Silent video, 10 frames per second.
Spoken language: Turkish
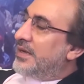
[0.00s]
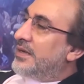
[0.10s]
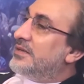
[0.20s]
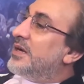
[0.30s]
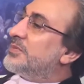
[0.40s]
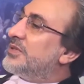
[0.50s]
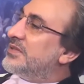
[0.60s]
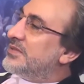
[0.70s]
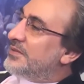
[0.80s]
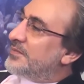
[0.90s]

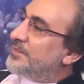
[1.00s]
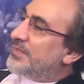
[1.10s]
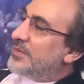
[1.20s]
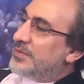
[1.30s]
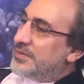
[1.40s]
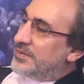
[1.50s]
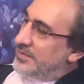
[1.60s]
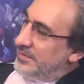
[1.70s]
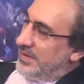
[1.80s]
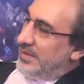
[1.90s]
Yaptığın
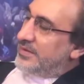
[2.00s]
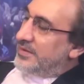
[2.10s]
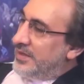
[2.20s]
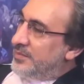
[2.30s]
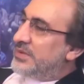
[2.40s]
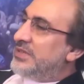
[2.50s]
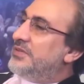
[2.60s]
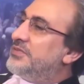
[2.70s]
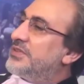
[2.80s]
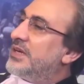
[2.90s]
yani bir
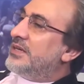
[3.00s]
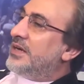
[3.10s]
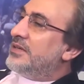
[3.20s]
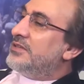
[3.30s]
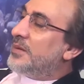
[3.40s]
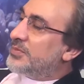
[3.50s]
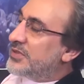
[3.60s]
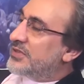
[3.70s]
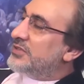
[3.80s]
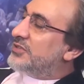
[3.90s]
iftirayla
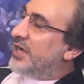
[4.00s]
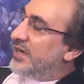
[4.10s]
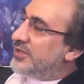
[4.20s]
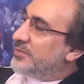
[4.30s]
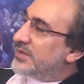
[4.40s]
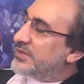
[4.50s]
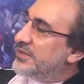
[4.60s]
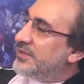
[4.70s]
yaptığın tahribatı